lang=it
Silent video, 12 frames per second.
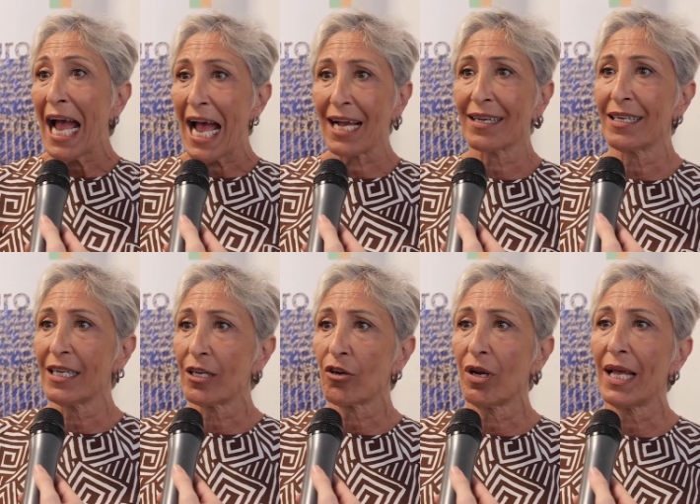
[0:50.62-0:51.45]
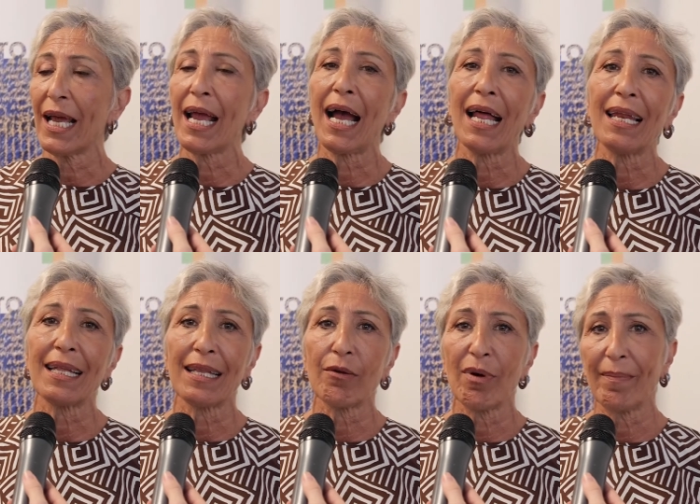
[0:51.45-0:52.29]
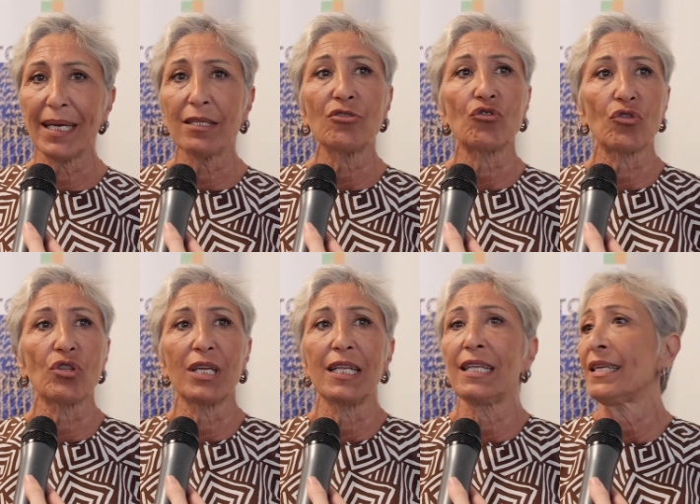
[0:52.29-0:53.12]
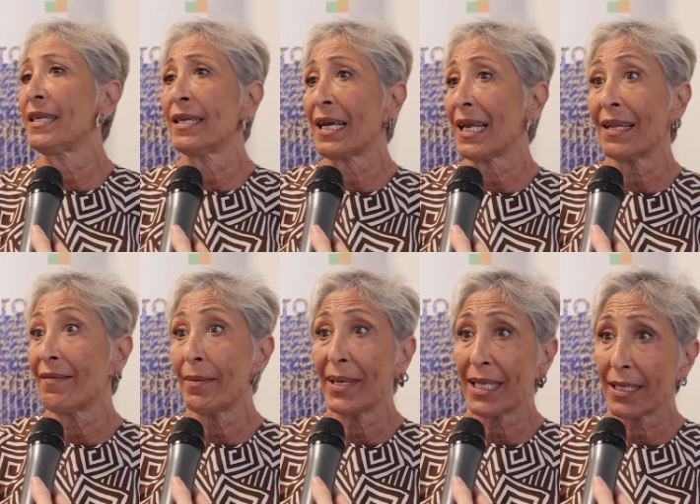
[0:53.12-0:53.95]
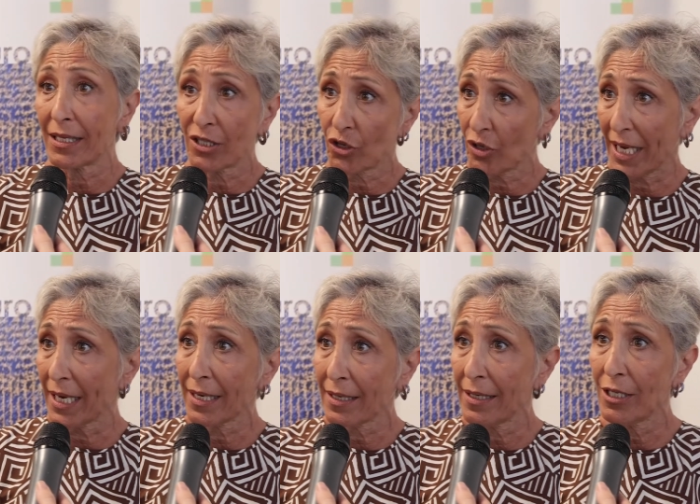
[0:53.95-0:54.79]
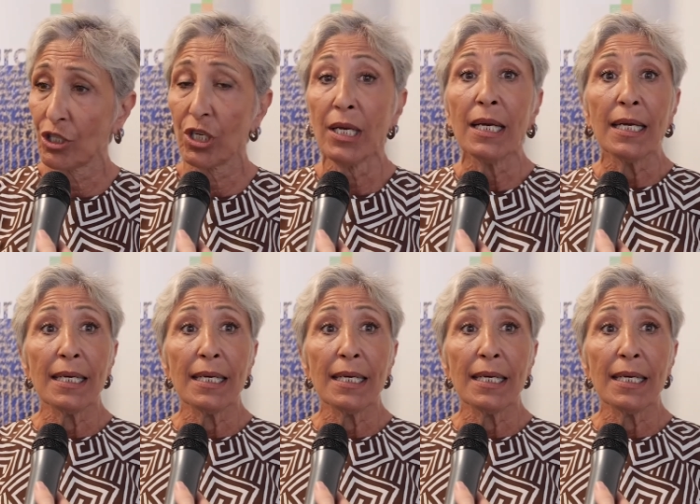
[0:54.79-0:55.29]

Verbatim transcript: agricole all'adeguamento degli allevamenti zootecnici